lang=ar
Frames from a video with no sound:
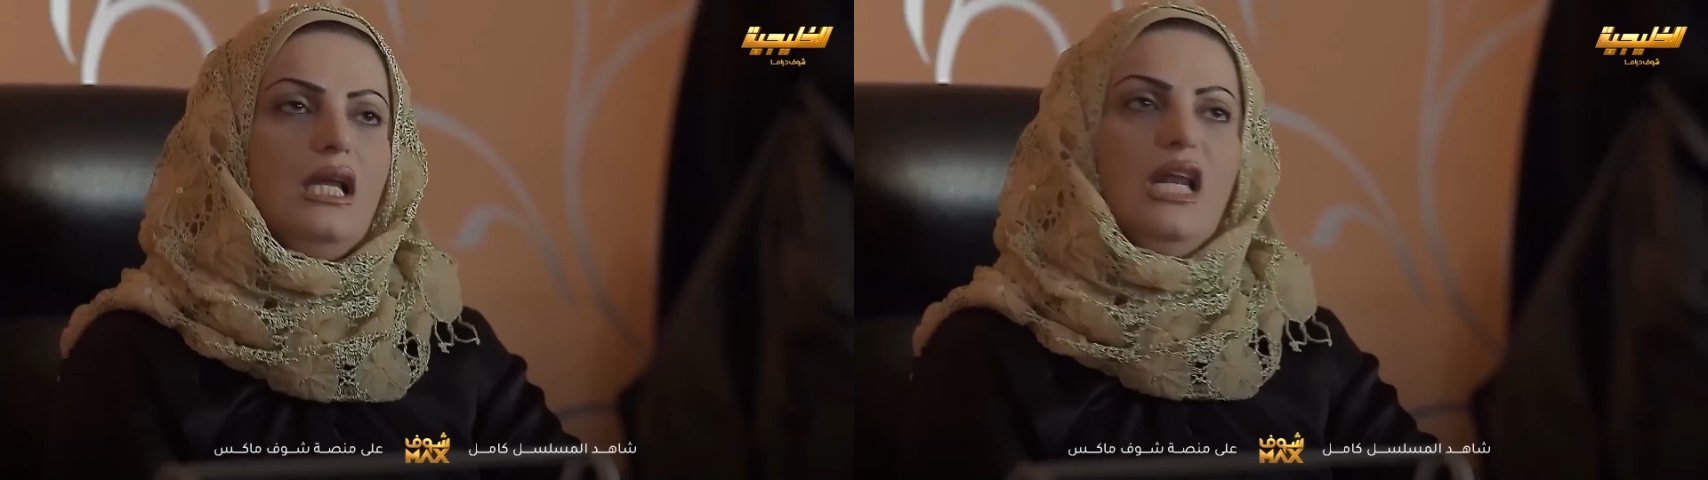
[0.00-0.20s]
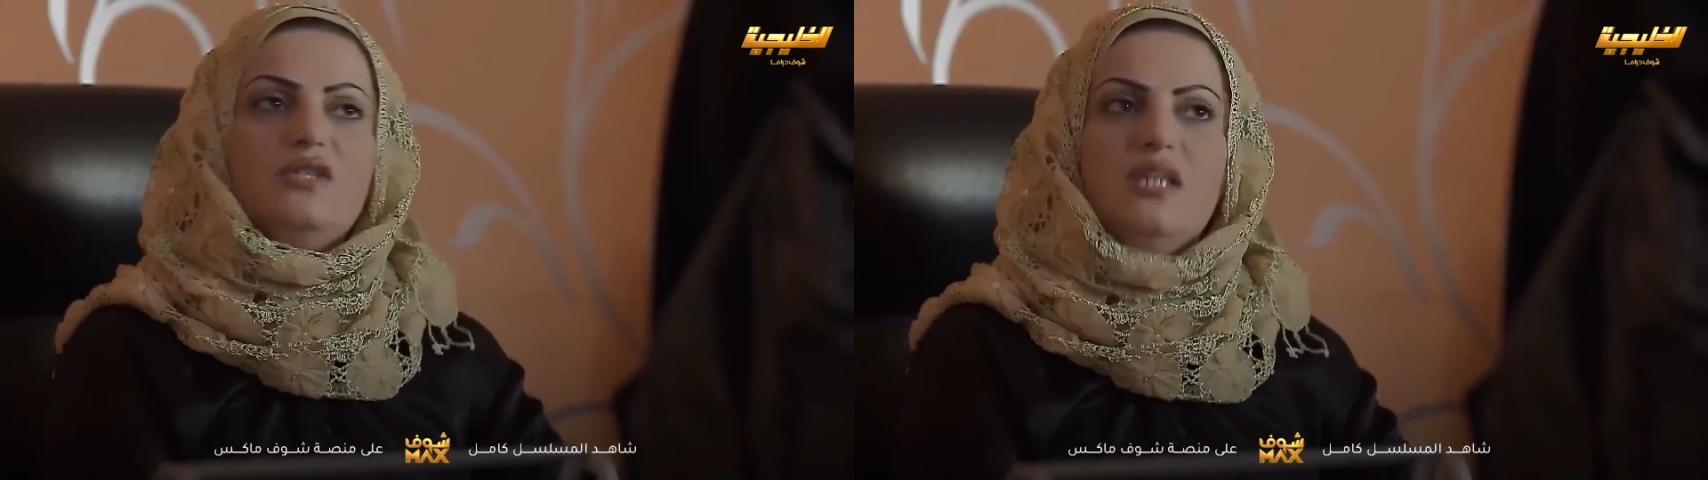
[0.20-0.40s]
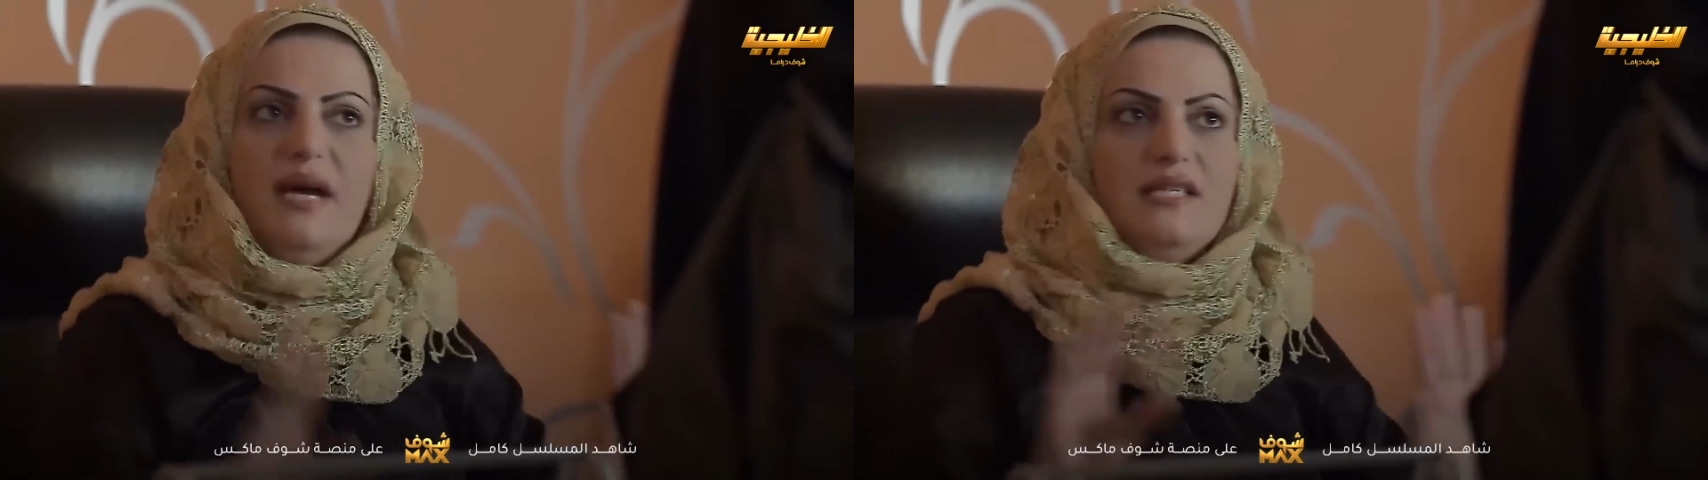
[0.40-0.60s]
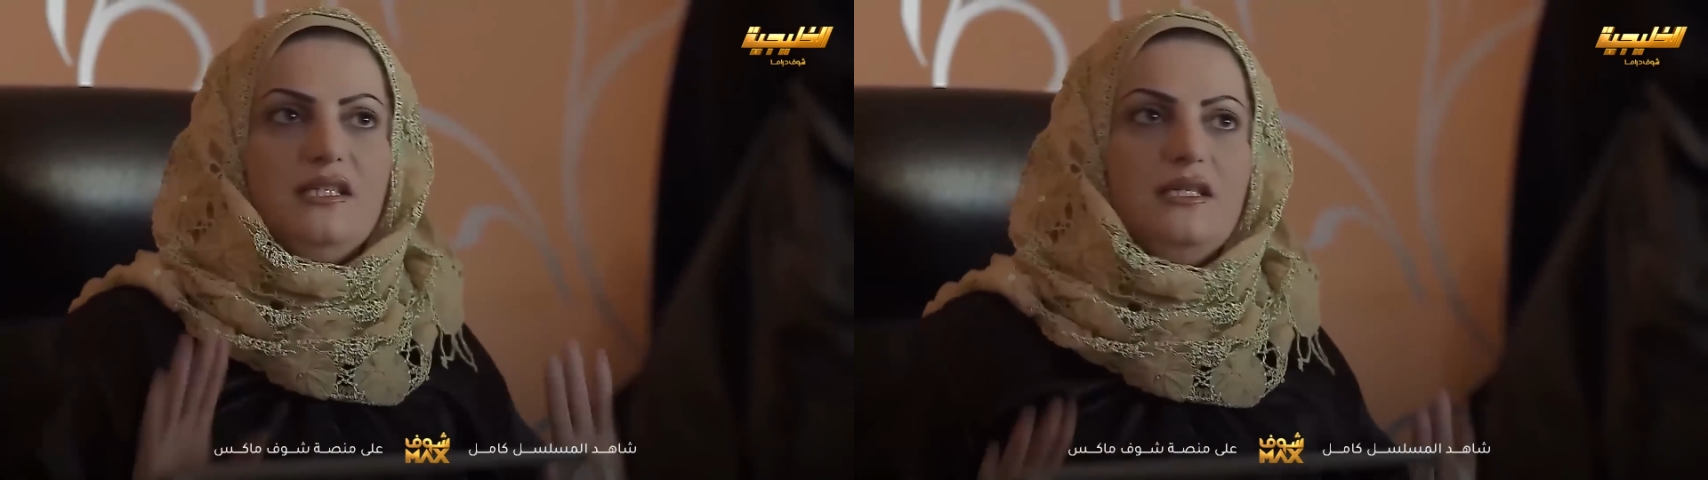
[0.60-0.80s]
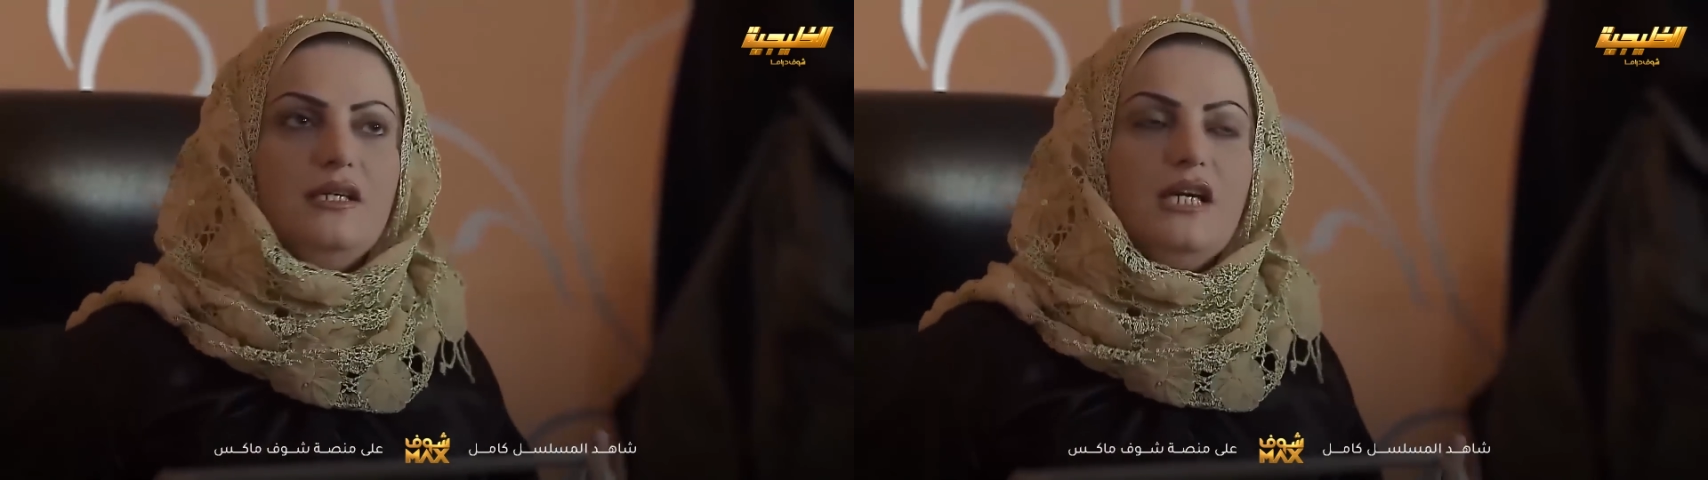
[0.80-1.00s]
لو
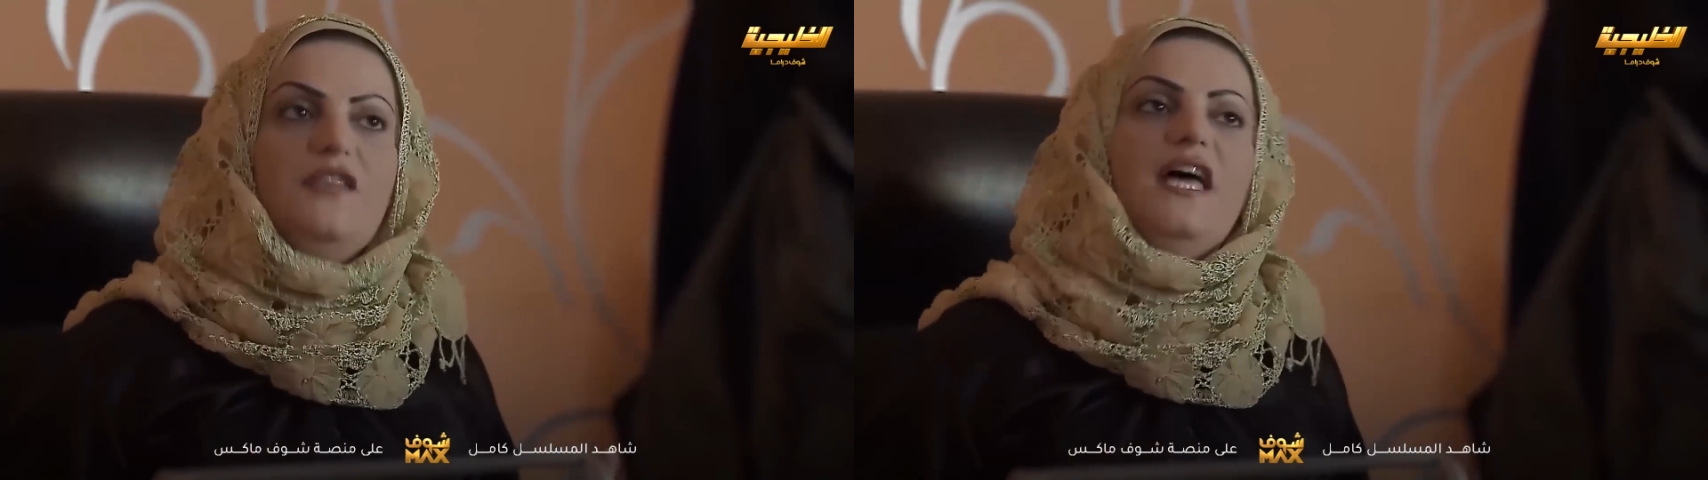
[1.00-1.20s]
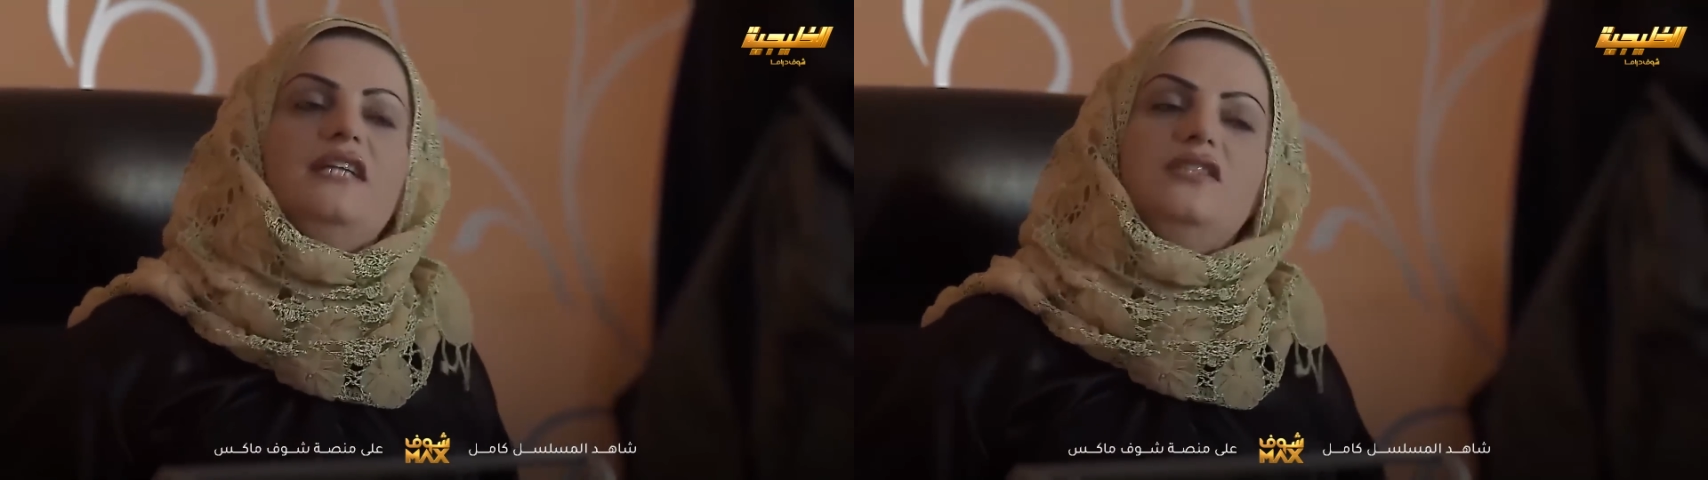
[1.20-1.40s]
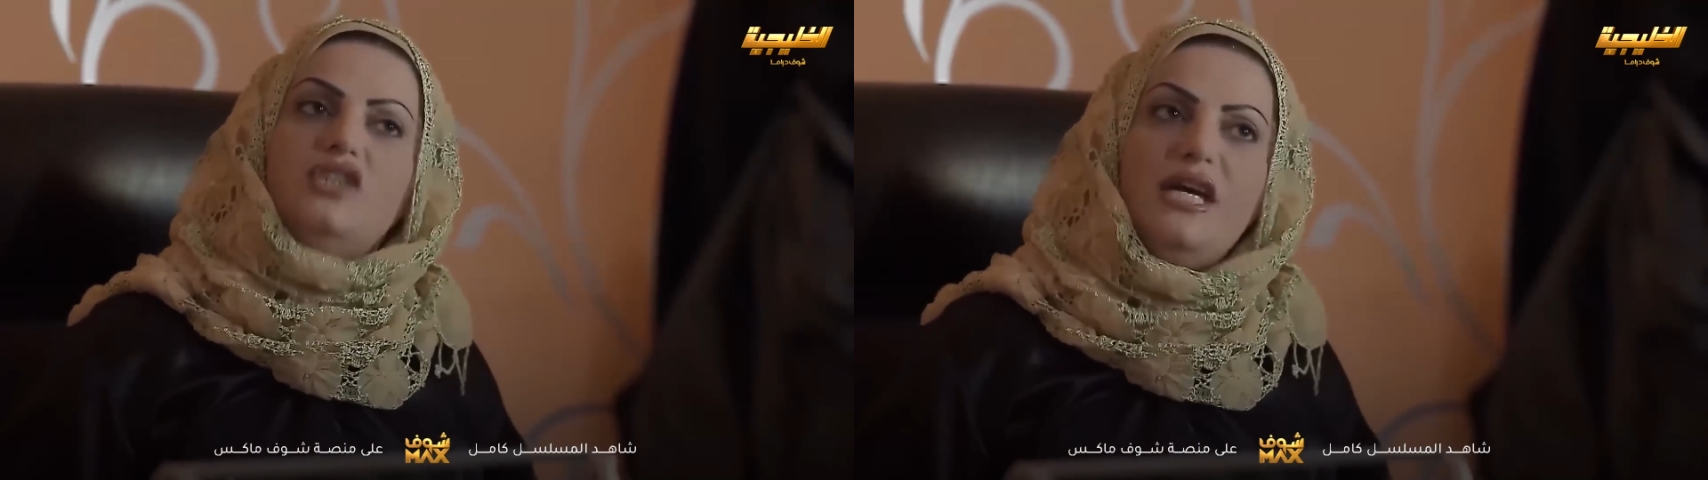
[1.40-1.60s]
سمحتي اذا عندك